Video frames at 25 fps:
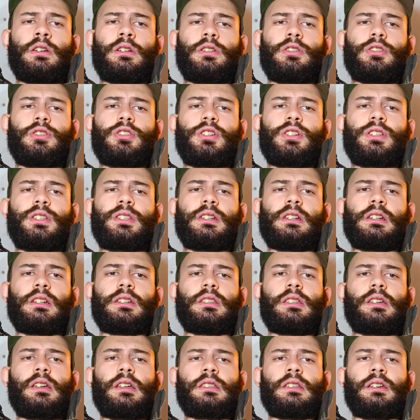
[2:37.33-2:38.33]

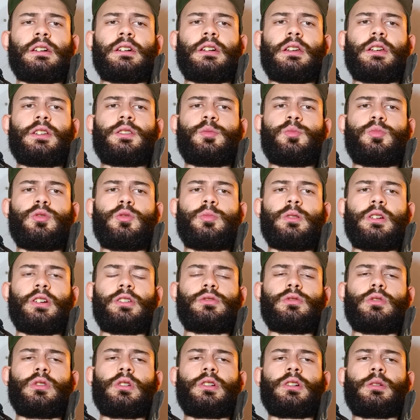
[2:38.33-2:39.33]
Жители данных
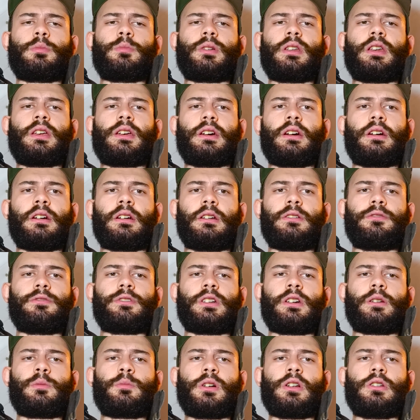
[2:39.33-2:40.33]
республик только переехали в
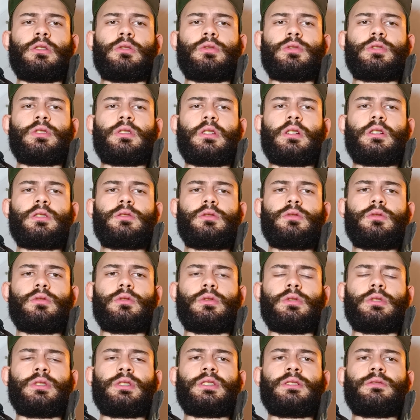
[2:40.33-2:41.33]
нормальную страну,
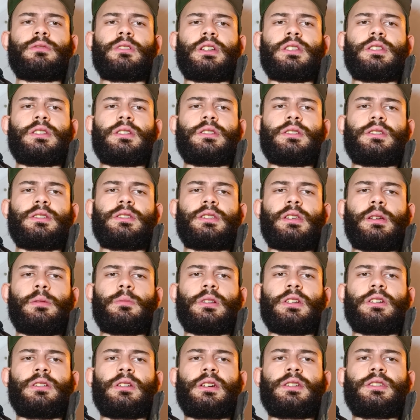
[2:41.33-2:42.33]
но называть эти
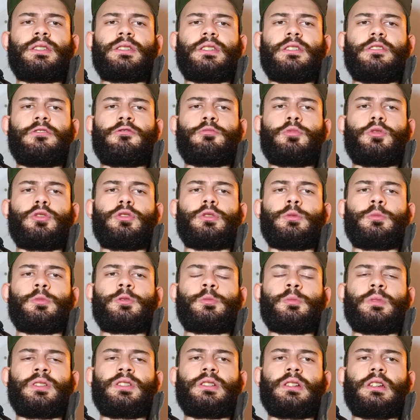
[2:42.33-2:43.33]
земли Россией в полном
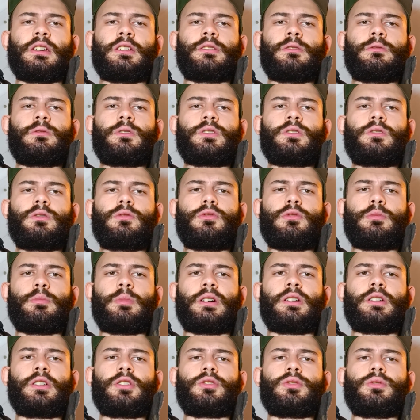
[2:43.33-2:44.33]
смысле этого слова
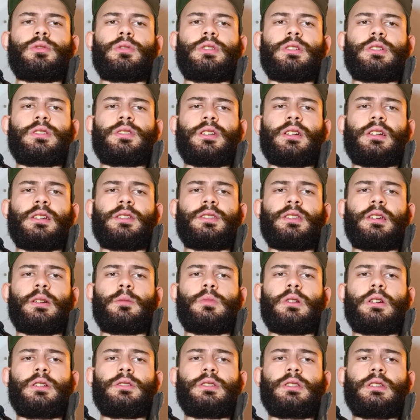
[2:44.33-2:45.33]
пока что
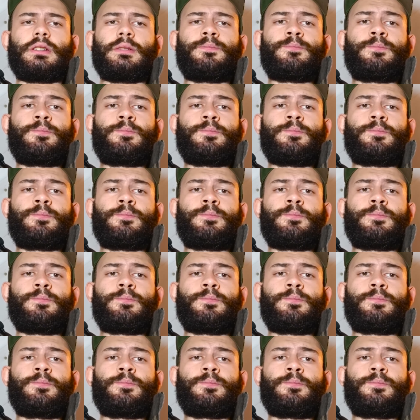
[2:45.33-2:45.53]
нецелесообразно.